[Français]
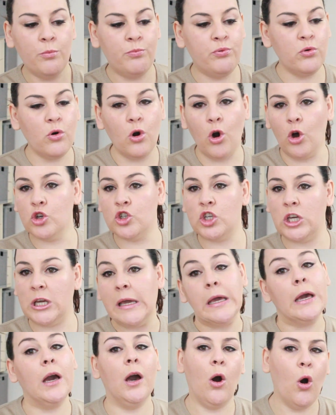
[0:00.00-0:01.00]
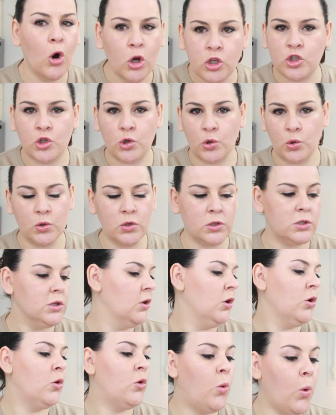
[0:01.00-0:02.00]
pour ranger autre chose.
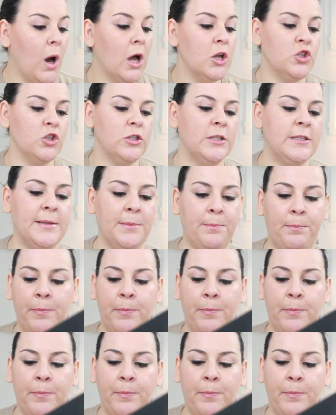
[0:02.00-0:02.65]
Quoi, je ne sais